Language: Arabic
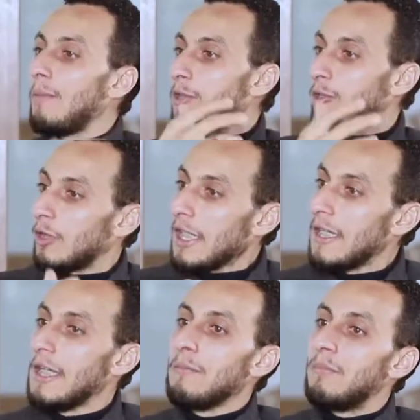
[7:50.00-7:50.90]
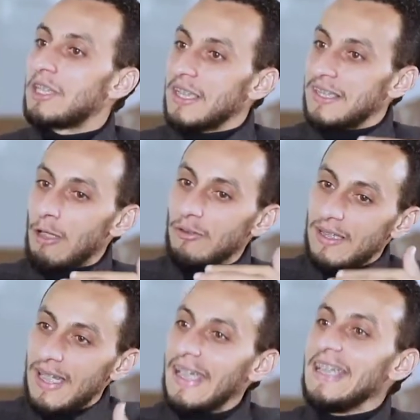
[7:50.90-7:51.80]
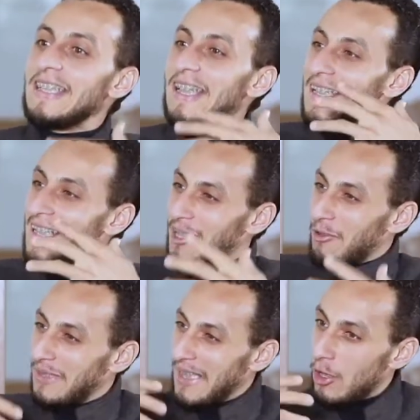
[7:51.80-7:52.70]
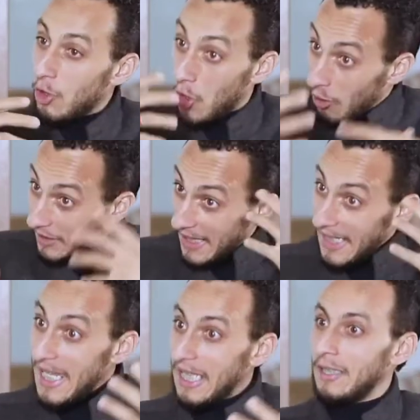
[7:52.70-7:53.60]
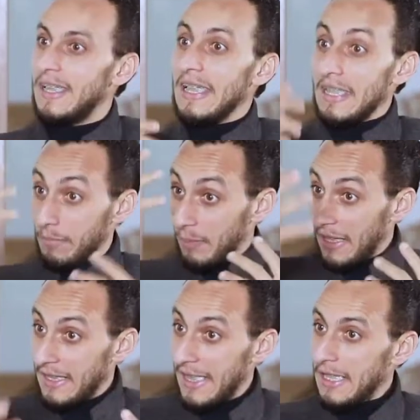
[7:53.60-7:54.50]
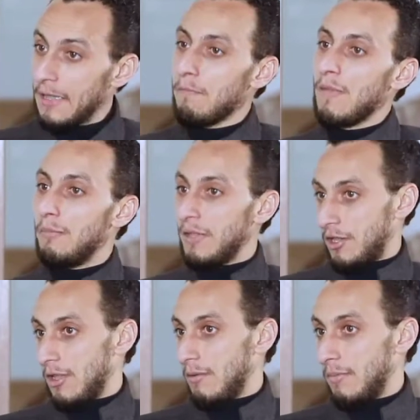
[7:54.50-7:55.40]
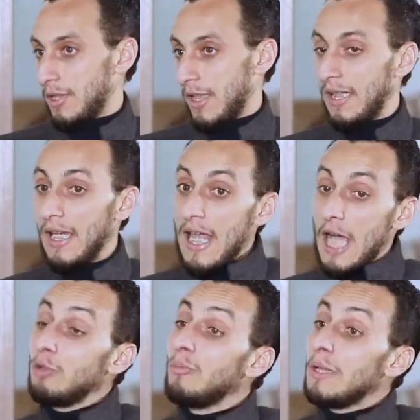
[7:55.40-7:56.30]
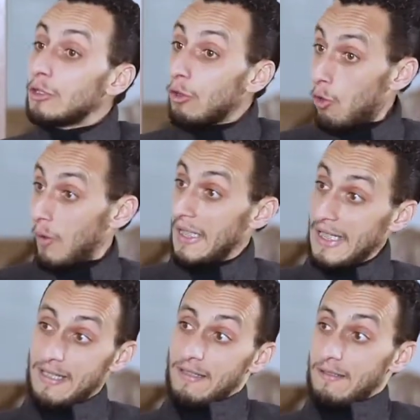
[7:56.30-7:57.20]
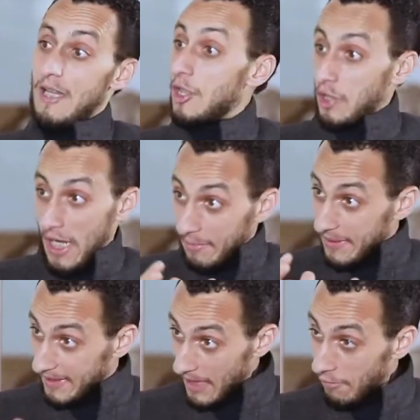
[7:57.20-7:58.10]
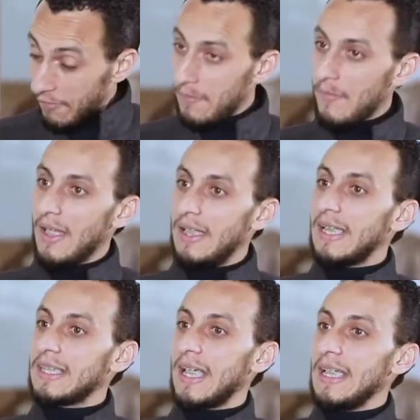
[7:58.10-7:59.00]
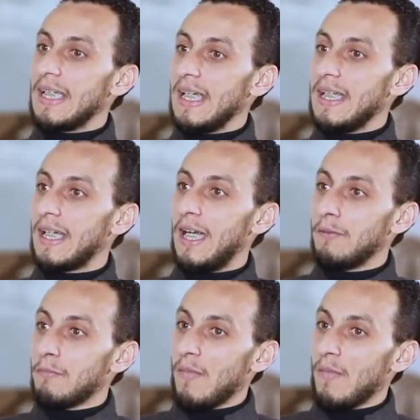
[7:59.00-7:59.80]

مع ناس وحدين اخرين باش كتعاود لا غينيسياليزاسيون ديال لو كور ديالك ديال ليسبري ديالك باش باش كذا هادو من بين الطرق اللي ناجحه بزاف اللي كتخليك انك